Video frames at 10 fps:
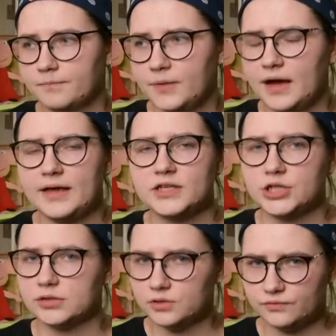Пока я
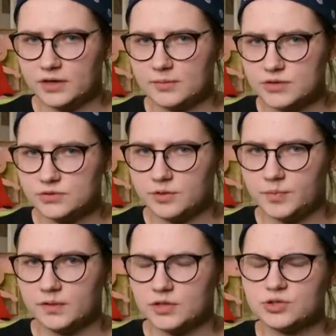чекала информацию, я
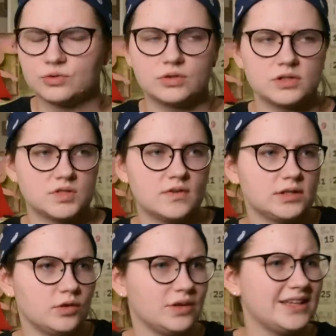поняла, что кто-то
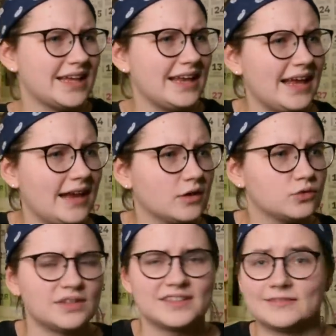называет ее гиталеле,
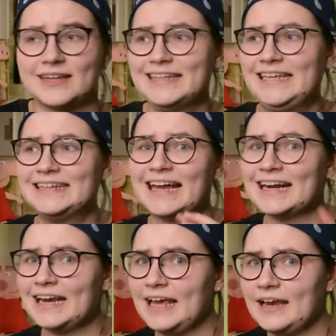кто-то называет
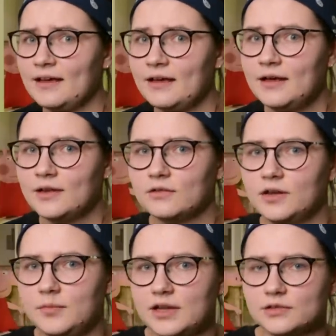гитарлеле, но
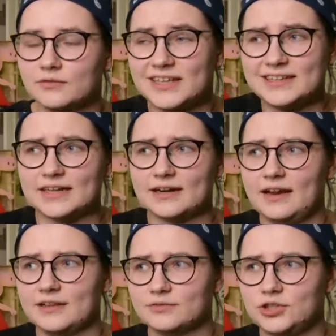для меня слово
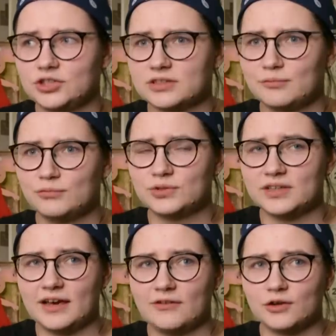гитарлеле звучит, как будто
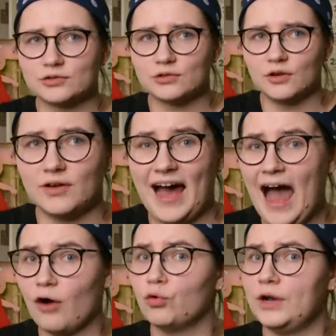я говорю слово
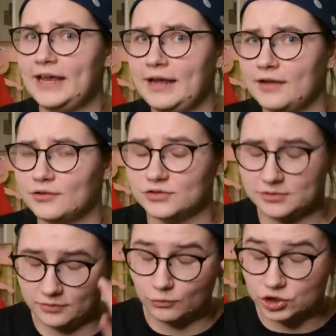акулеле, то
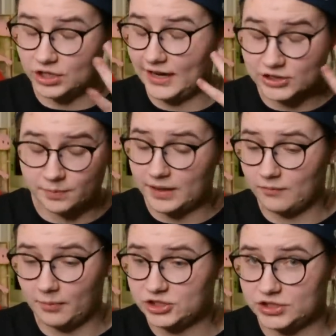есть уши режет,
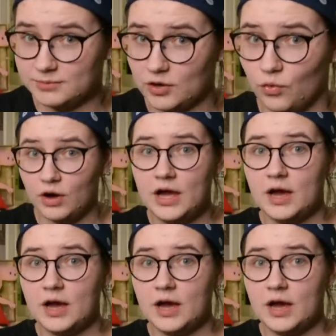прям вообще не могу.